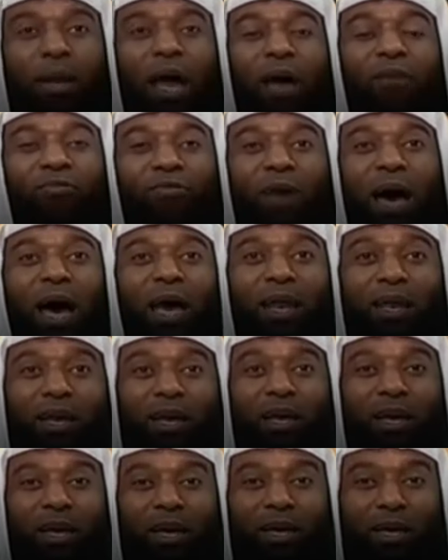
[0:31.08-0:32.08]
بن عفان
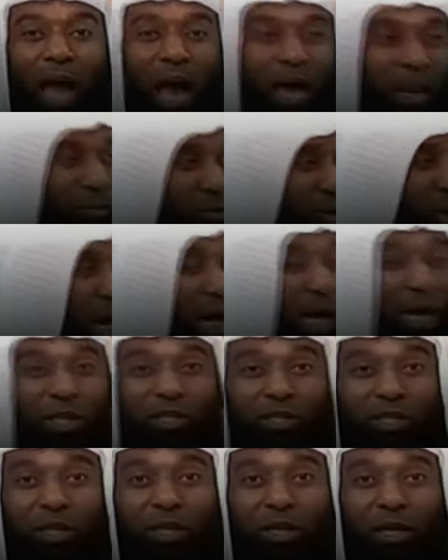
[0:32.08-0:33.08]
كان
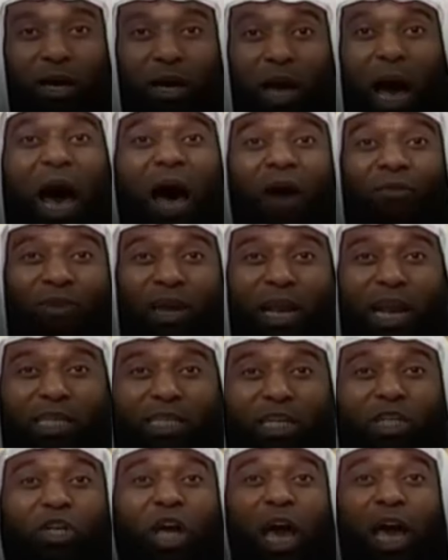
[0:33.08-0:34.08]
مجهز قافلة
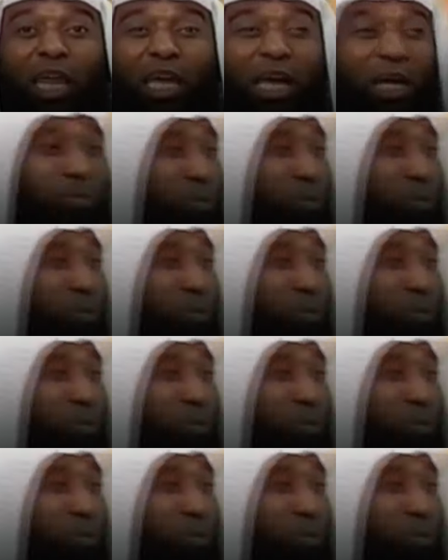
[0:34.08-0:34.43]
تجارية